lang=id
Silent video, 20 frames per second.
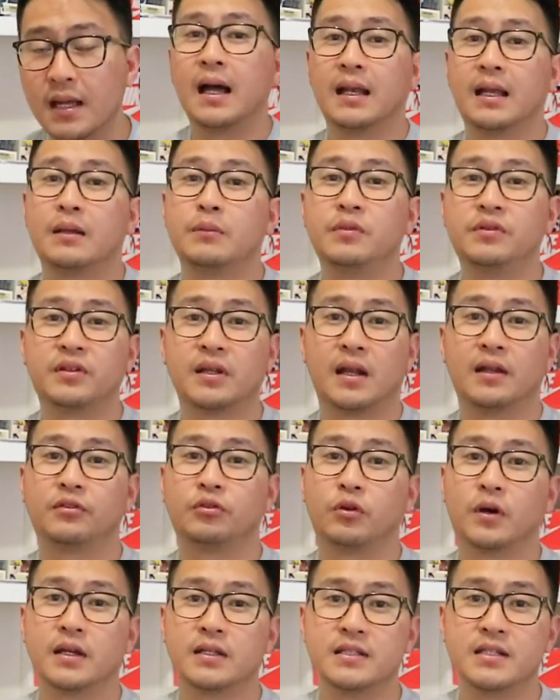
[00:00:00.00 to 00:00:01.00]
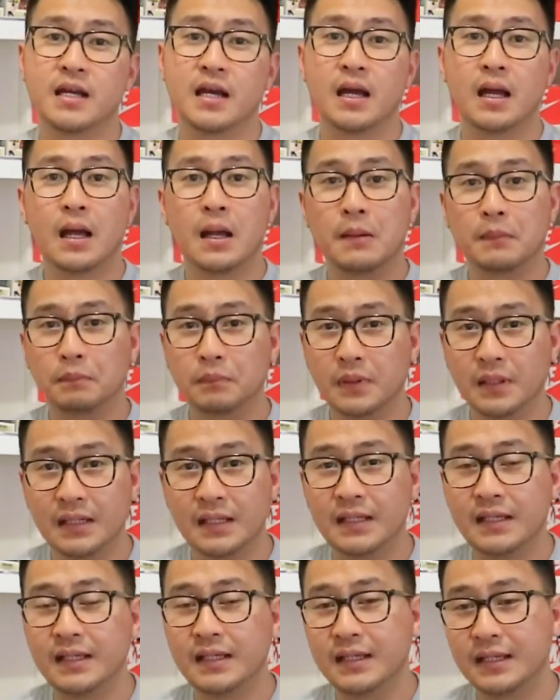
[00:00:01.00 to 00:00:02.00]
kalian bisa langsung aja
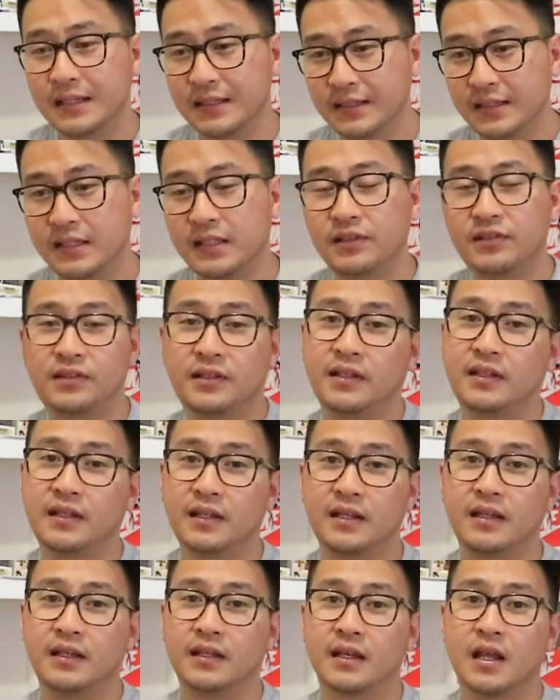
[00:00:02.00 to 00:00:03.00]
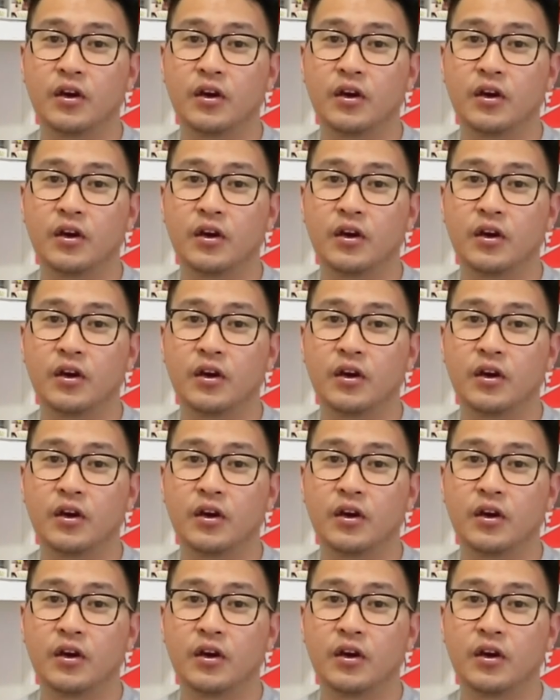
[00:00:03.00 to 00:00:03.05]
beli di sini.